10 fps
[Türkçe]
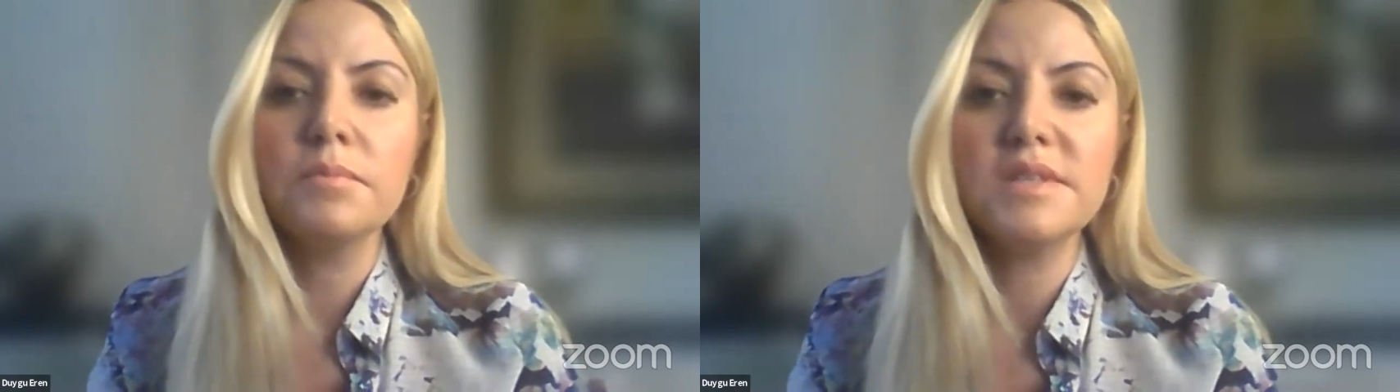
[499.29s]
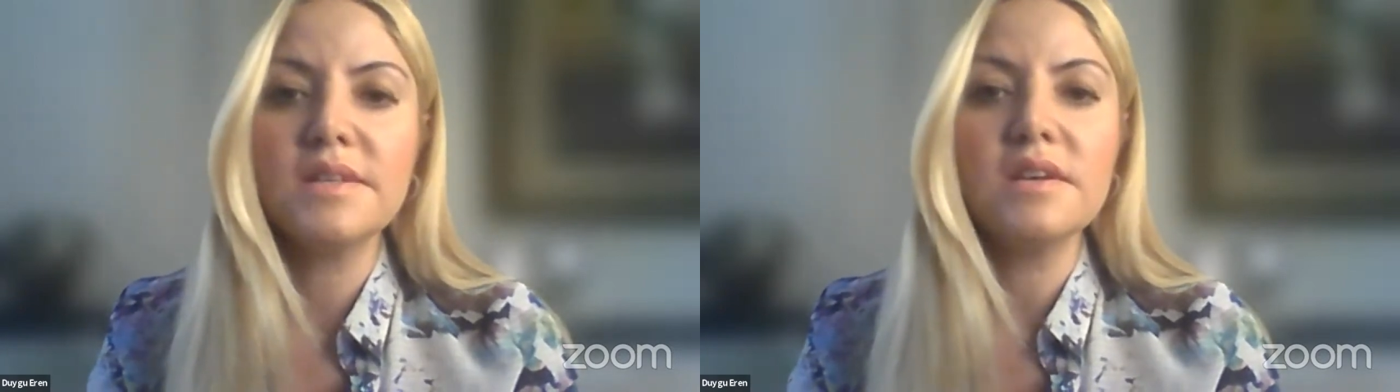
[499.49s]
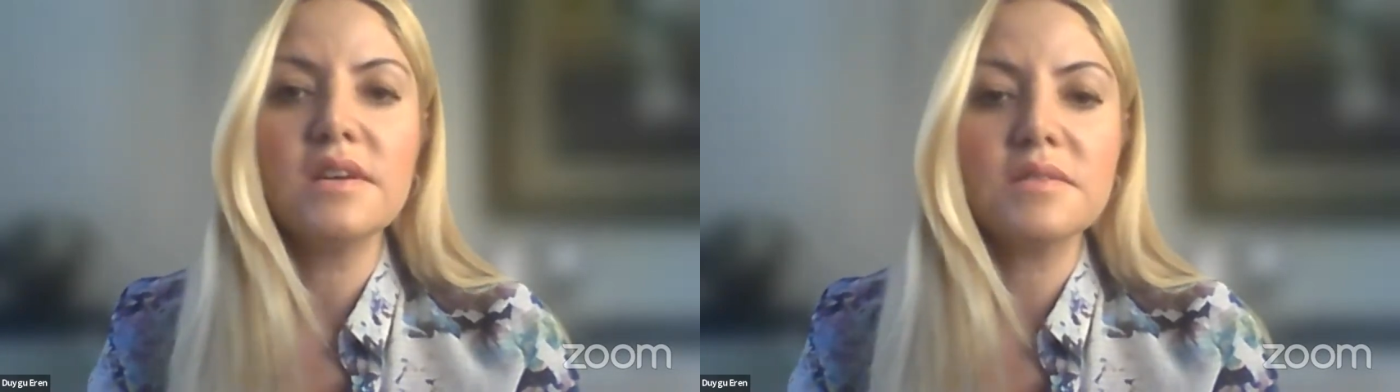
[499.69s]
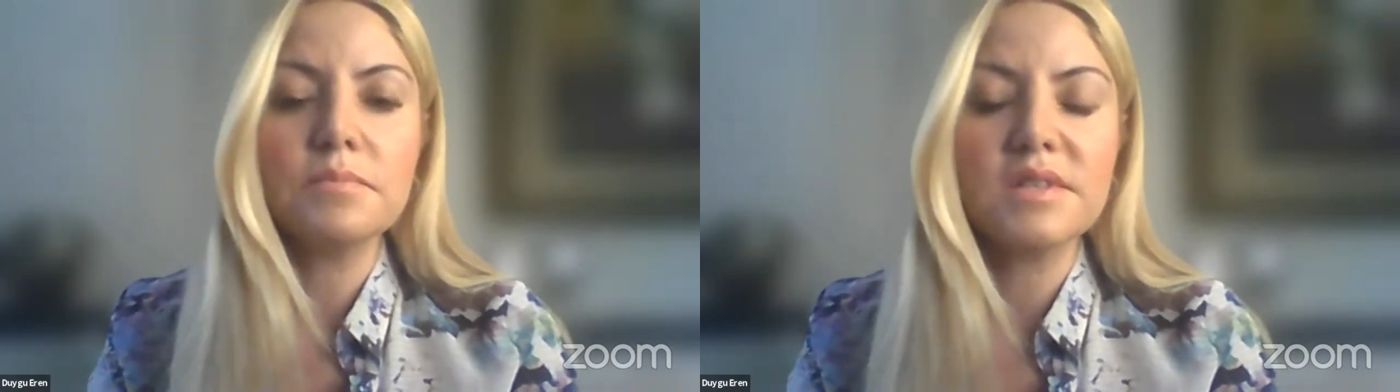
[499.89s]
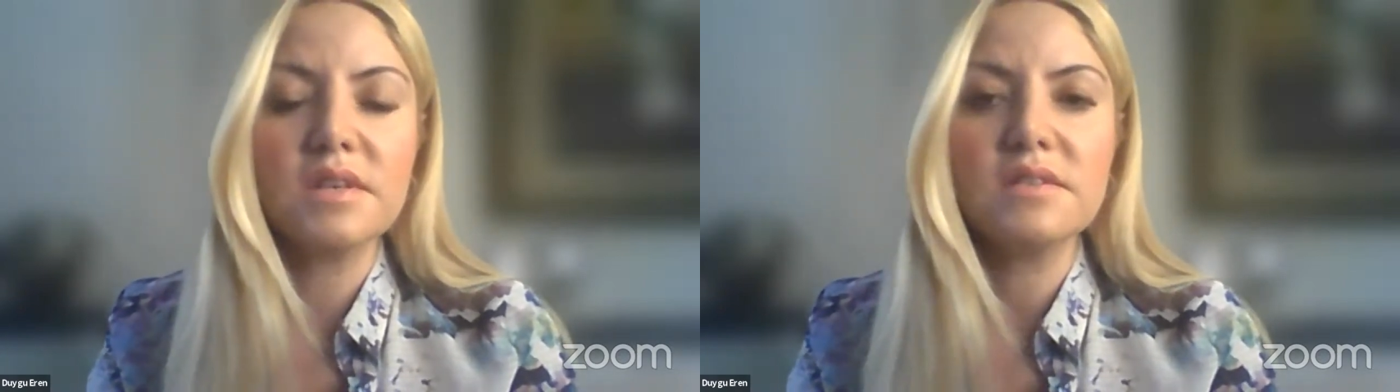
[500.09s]
Bizden
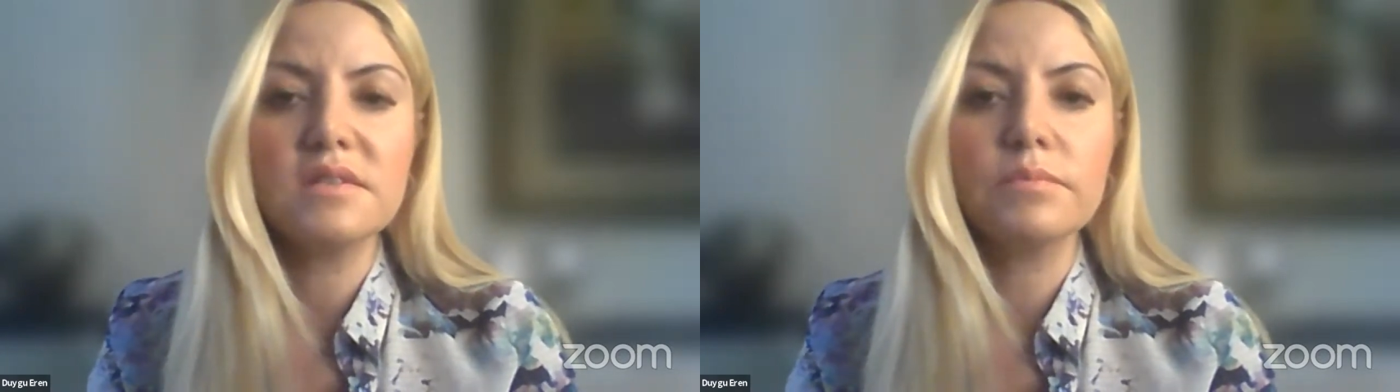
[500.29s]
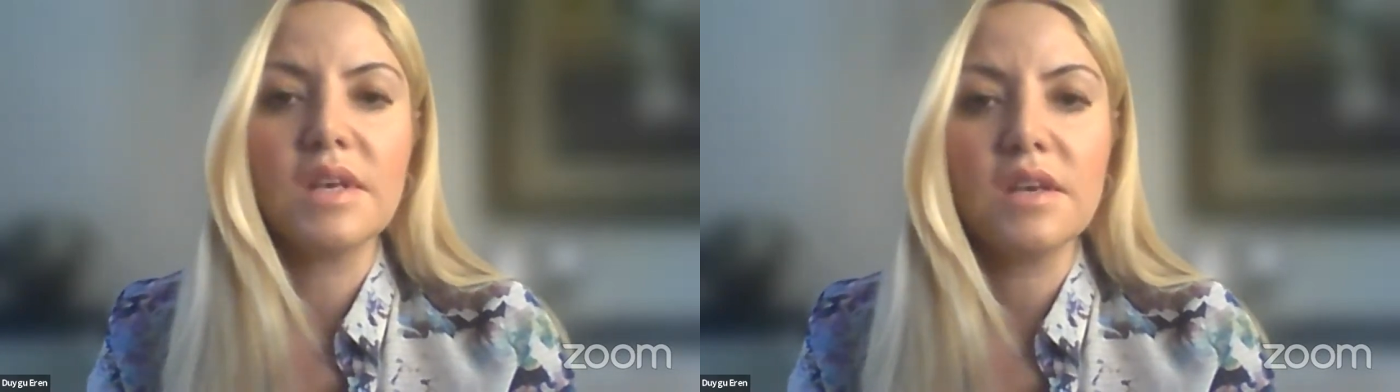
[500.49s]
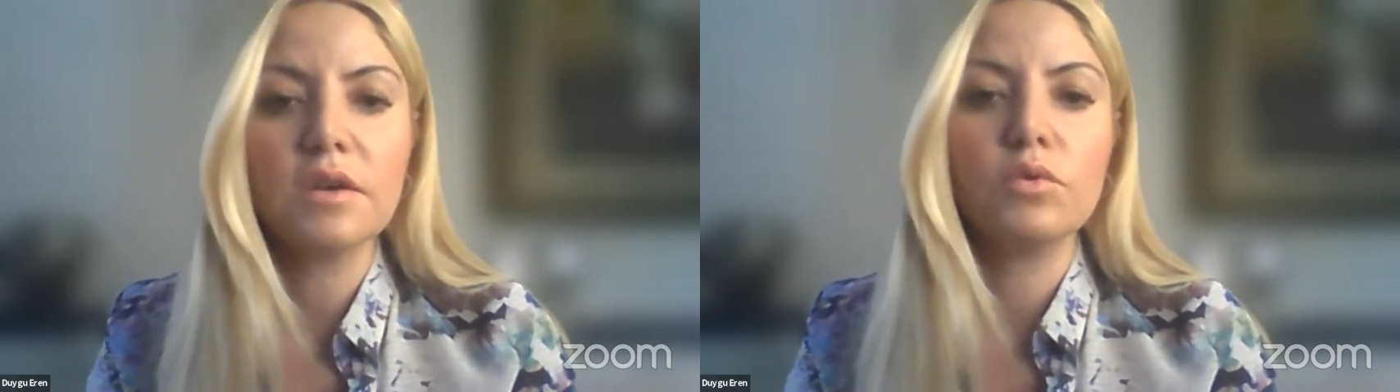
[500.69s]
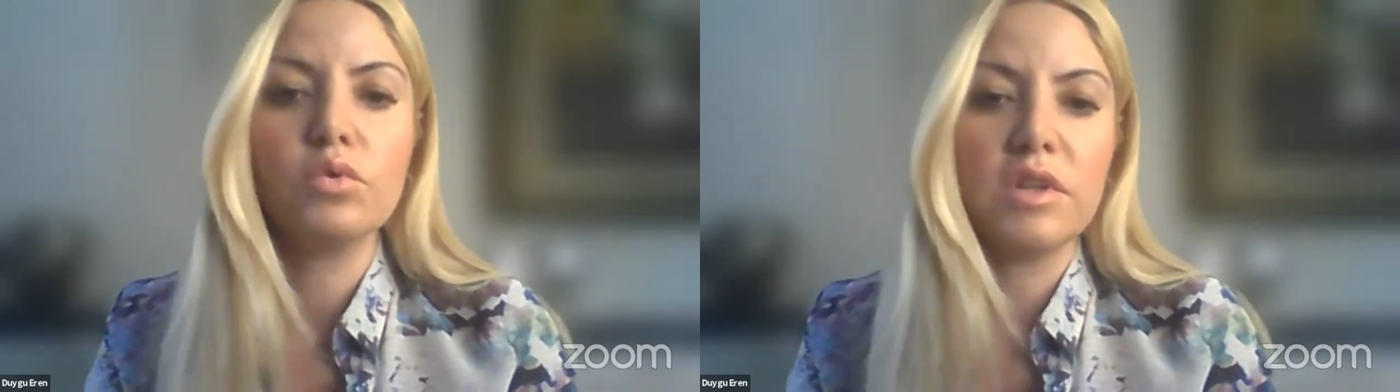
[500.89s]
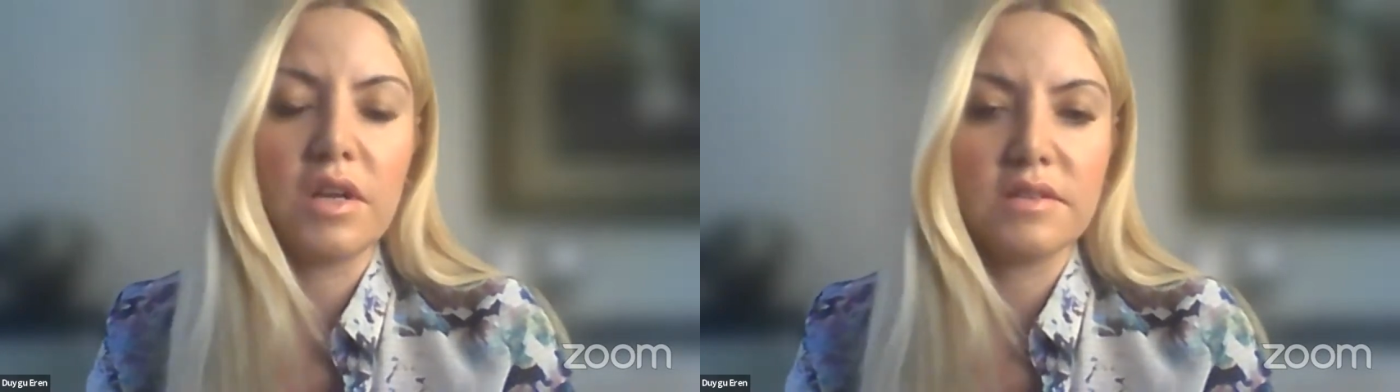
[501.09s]
aldığınız yatırımı nereye
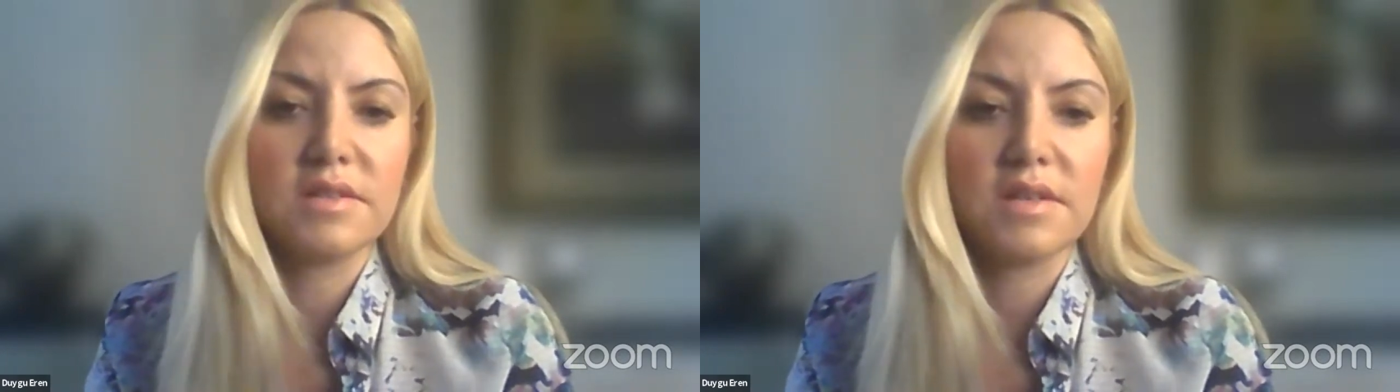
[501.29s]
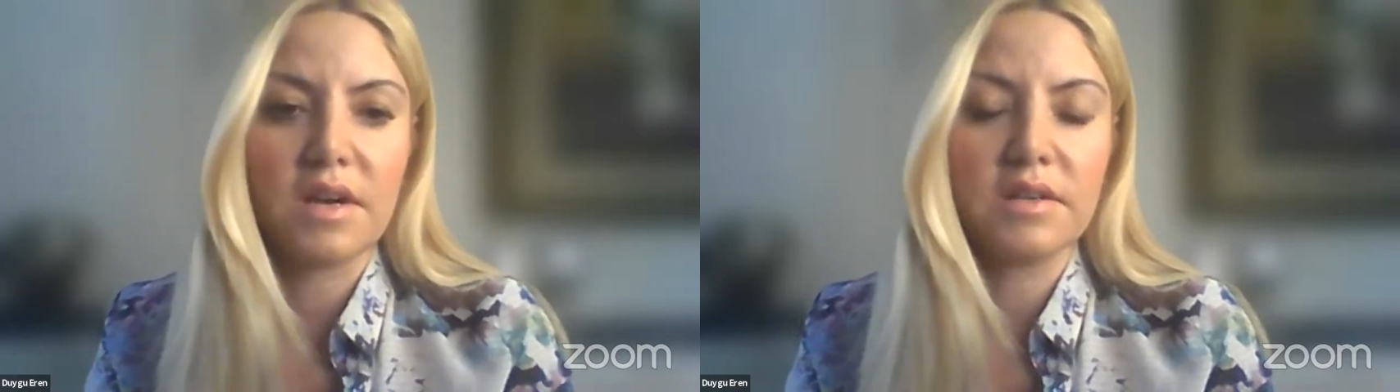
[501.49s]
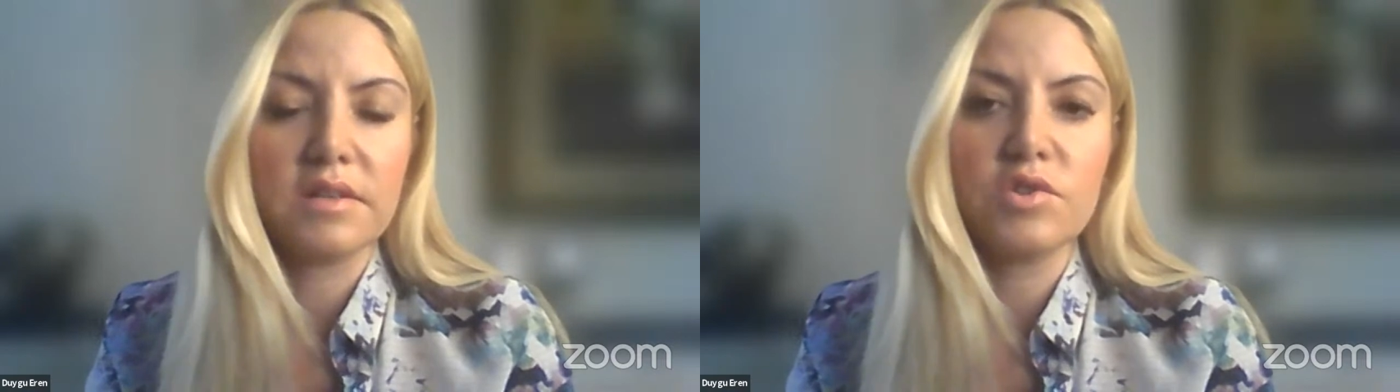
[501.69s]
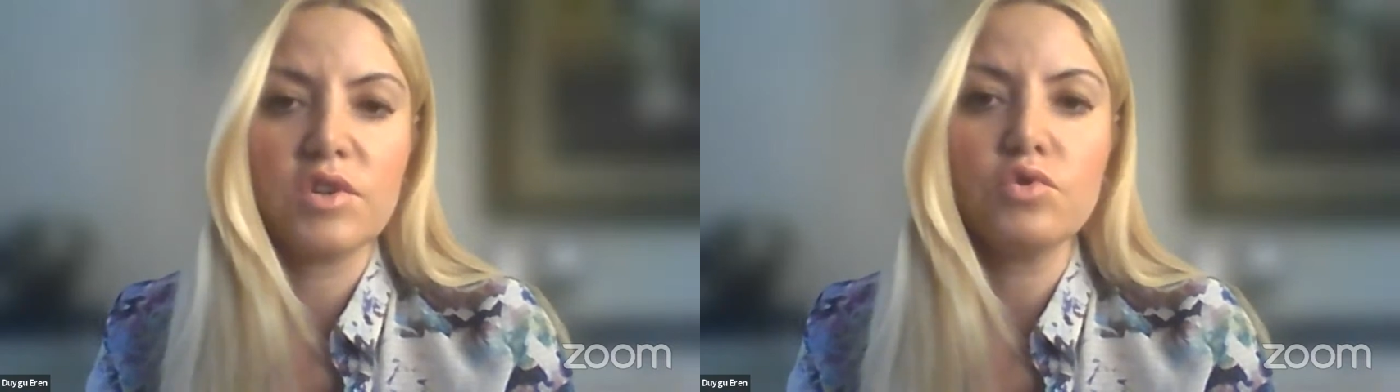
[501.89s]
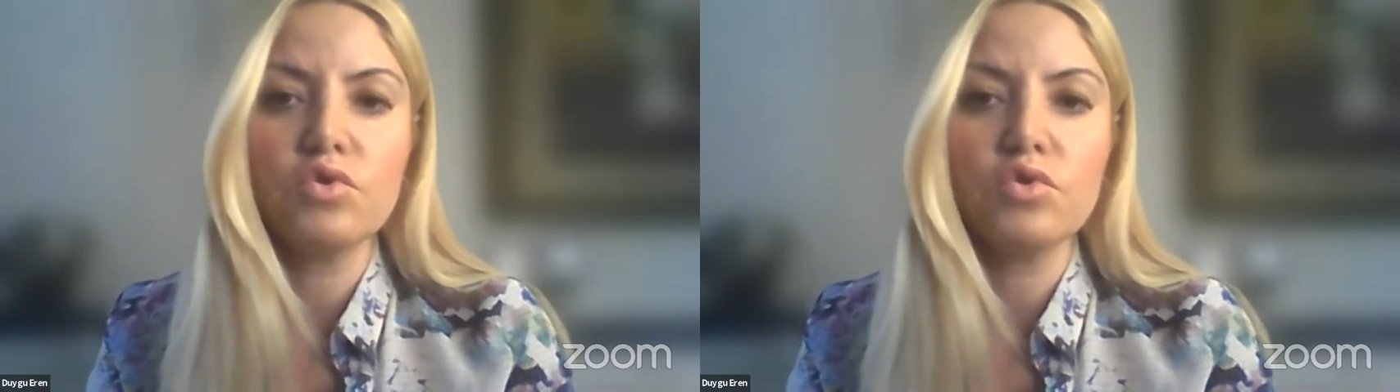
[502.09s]
kullandınız arkadaşlar?